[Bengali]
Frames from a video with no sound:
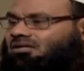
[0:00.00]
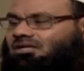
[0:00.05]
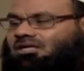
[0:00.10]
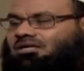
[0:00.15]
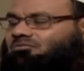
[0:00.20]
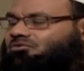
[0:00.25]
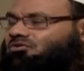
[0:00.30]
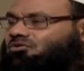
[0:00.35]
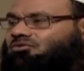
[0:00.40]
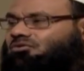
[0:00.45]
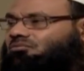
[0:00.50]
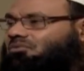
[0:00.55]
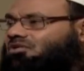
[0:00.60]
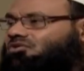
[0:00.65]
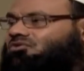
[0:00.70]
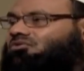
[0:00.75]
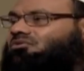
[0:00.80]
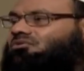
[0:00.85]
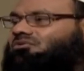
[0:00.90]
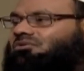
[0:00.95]
এর মধ্যে কোনো
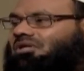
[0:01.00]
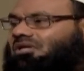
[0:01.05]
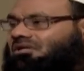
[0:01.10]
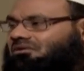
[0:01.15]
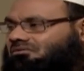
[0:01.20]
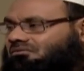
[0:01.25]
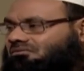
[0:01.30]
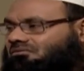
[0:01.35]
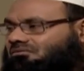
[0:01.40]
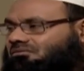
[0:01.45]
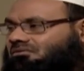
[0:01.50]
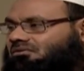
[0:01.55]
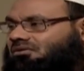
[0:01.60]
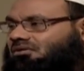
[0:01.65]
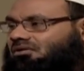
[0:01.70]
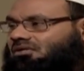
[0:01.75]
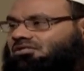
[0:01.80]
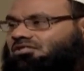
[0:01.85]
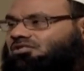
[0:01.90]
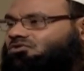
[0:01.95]
পার্থক্য তো নেই
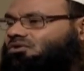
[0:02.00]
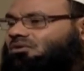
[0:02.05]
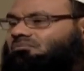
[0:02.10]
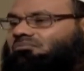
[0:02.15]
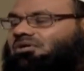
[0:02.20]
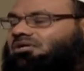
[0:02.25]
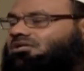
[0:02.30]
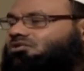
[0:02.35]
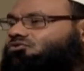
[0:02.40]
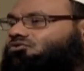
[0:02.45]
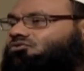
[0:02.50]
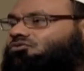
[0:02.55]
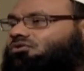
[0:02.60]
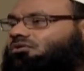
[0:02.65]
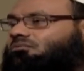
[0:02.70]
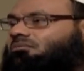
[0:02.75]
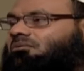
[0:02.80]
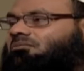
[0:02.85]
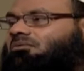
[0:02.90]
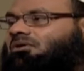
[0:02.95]
সে তো আপনার কিছু
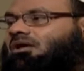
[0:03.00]
করতে পারবে